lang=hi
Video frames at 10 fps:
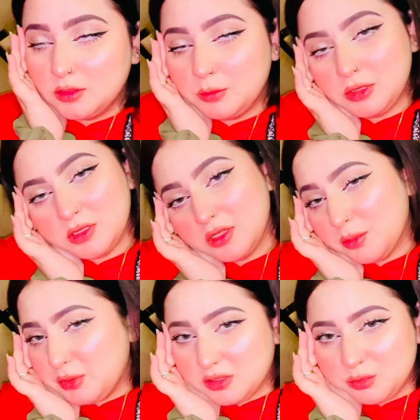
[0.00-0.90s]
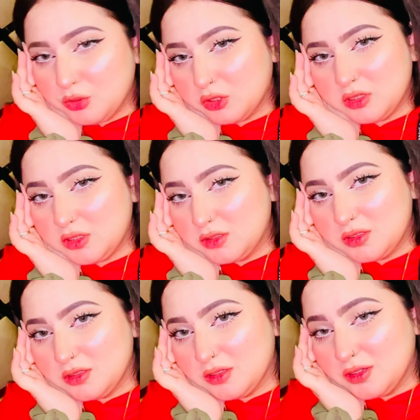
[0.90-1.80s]
मेरा गला पहले बहुत दर्द
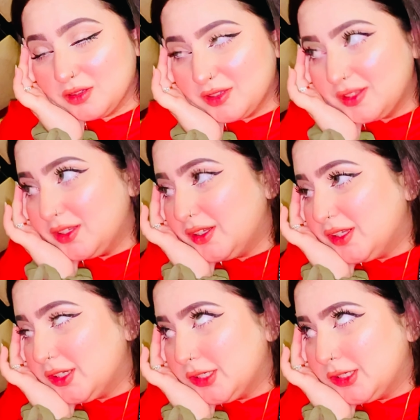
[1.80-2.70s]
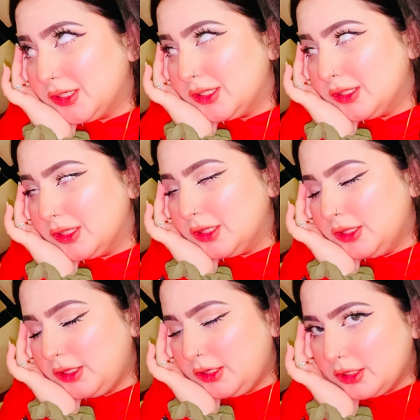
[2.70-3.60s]
कर रहा है